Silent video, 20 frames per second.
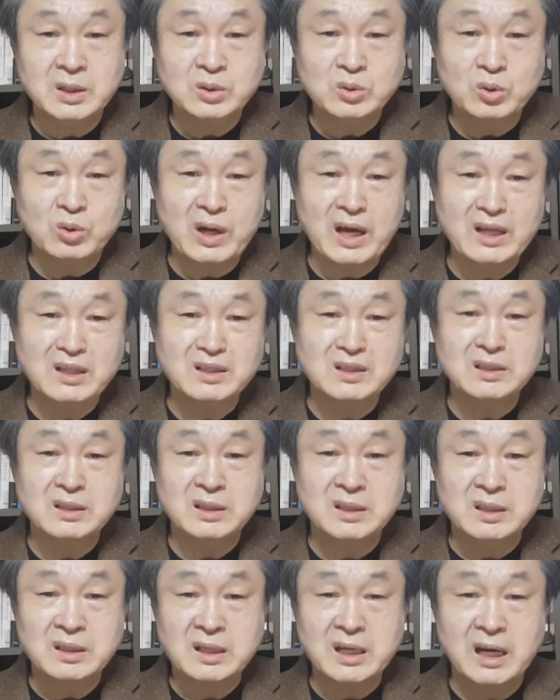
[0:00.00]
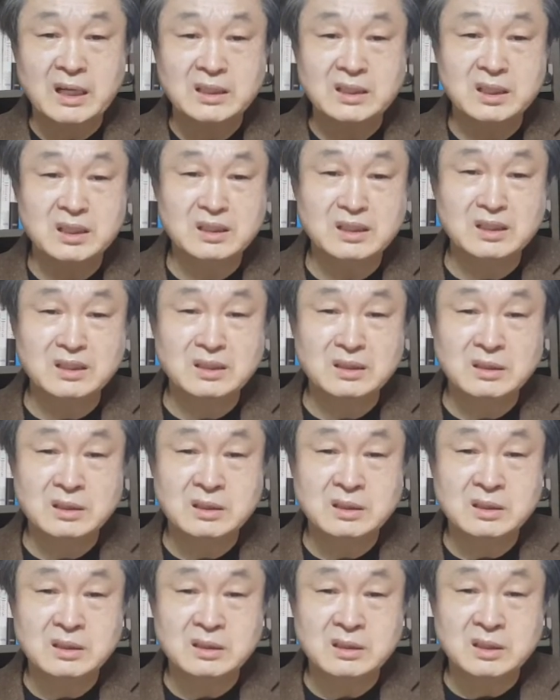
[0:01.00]
또한 같은
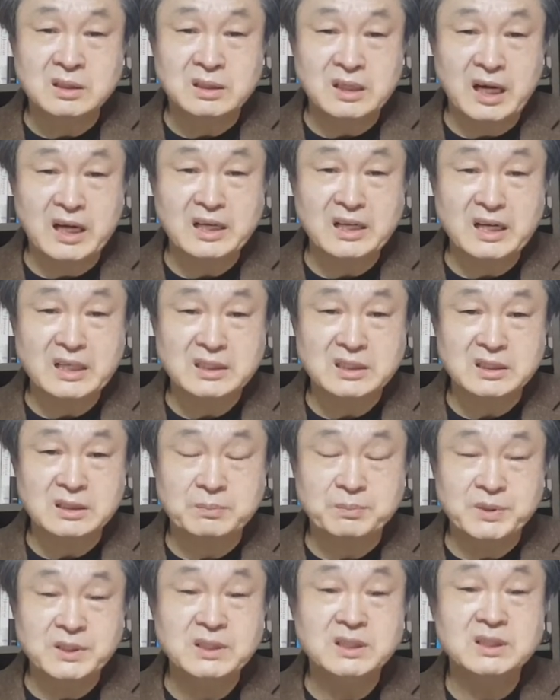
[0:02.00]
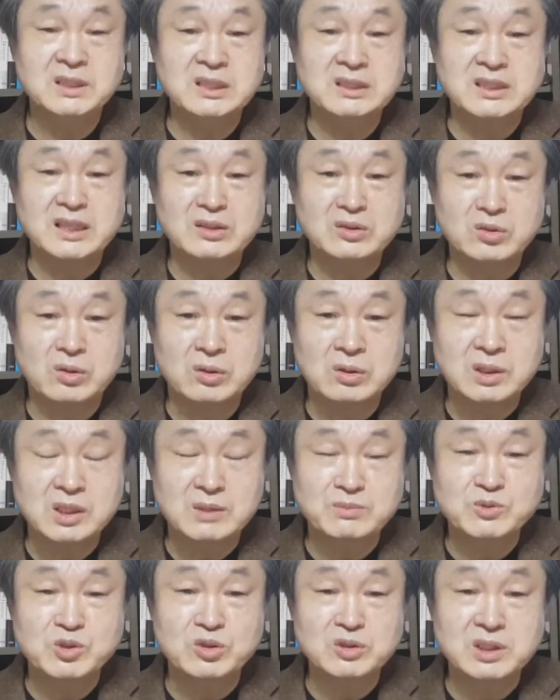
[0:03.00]
라인에서 비서실장도
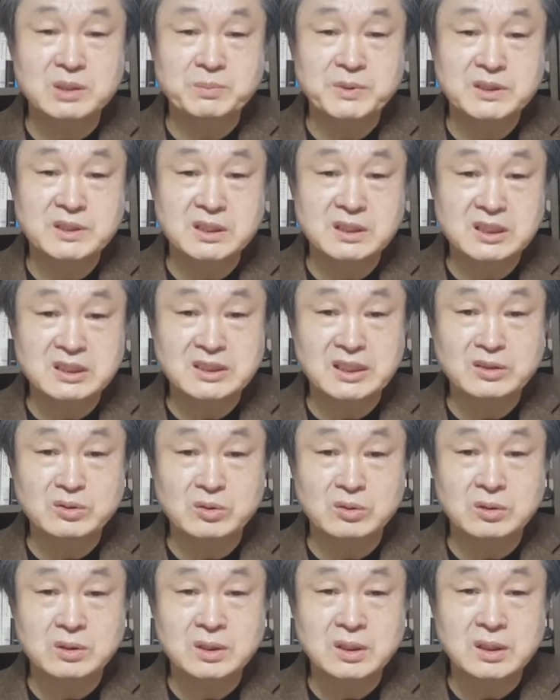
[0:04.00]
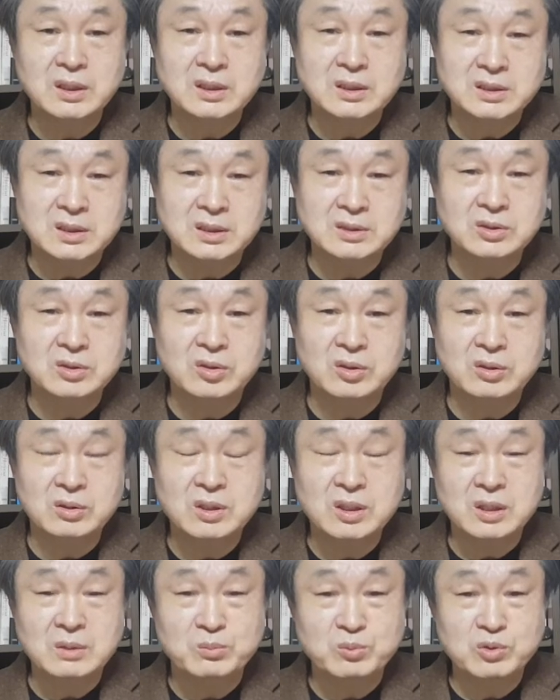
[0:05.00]
임종석 비서실장도 스스로
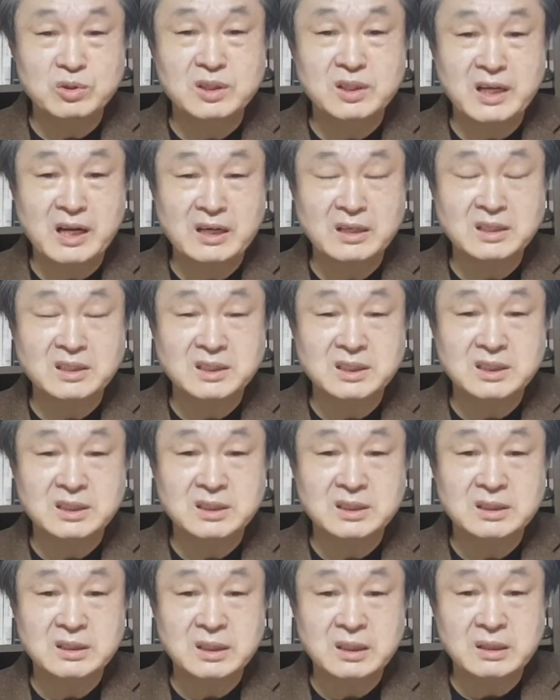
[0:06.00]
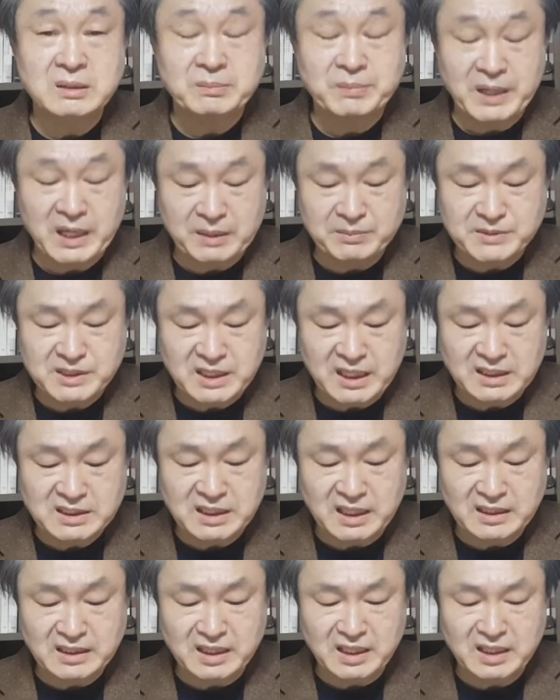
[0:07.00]
물러나는 것이 바람직하지
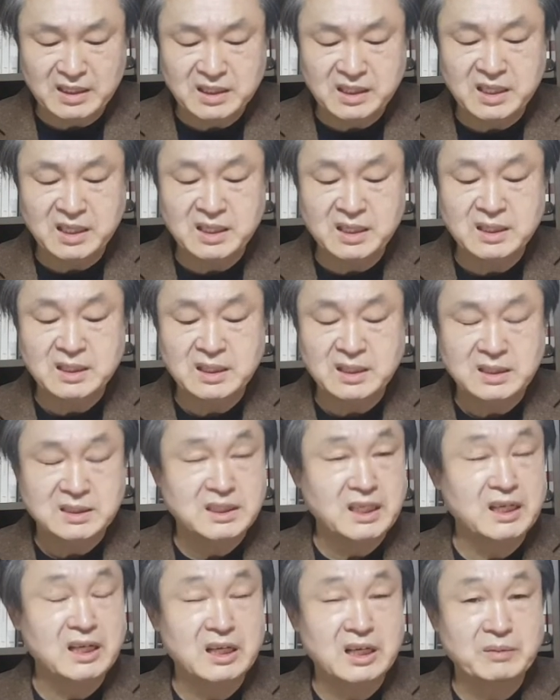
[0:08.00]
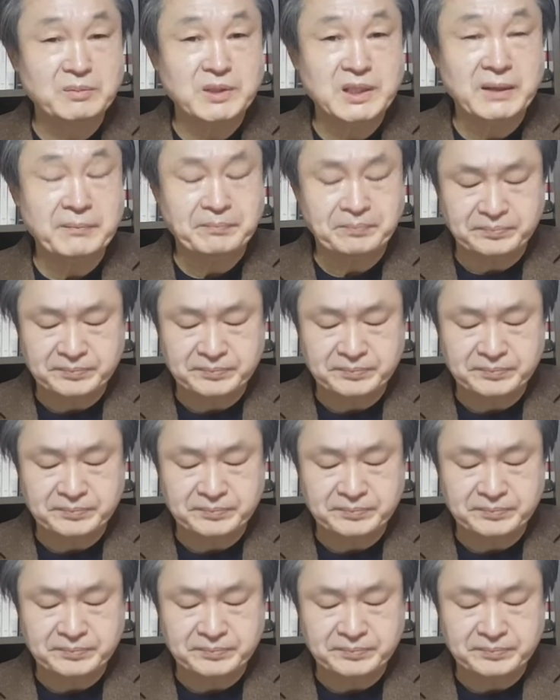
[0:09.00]
않나 이렇게 생각합니다.